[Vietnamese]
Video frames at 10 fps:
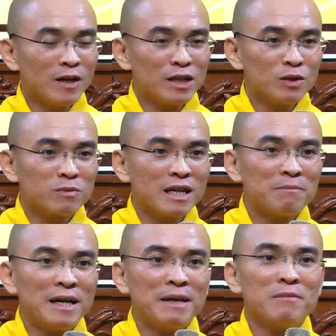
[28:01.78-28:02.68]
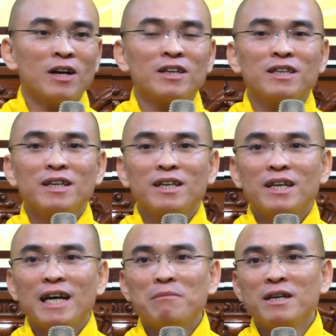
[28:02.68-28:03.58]
A Dục gặp em hỏi:
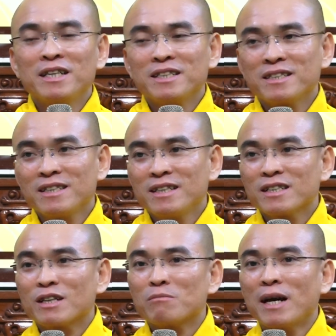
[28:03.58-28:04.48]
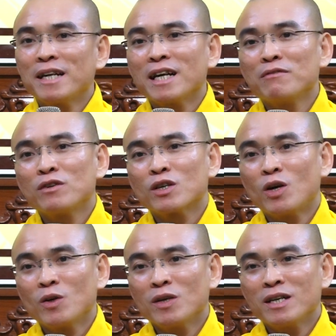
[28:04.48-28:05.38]
em ơi, trong 7 ngày vừa
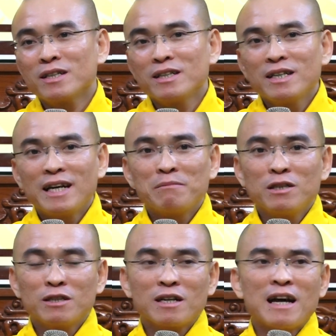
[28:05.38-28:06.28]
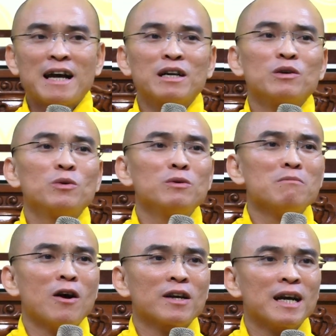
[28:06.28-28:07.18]
rồi á, em được ăn uống
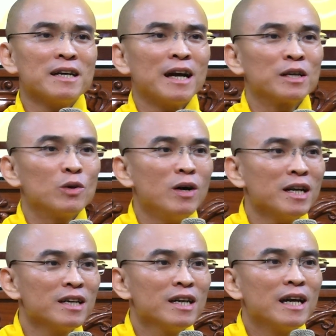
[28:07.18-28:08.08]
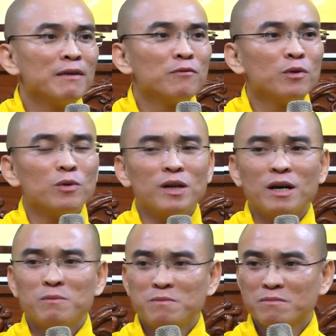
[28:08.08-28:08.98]
mọi cái đầy đủ hết, em vui
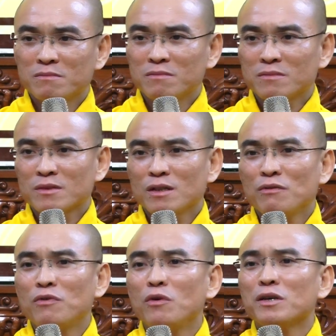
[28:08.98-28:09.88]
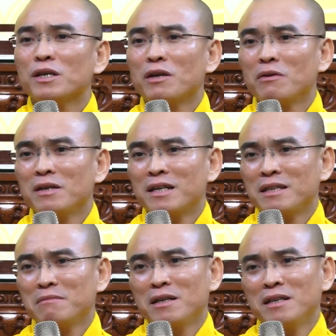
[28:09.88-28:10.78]
không? Vui gì hỏi anh,
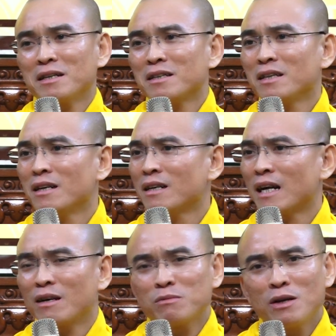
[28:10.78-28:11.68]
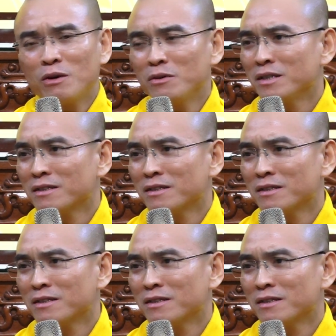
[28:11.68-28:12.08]
em nghĩ đến cái chết ăn không nổi.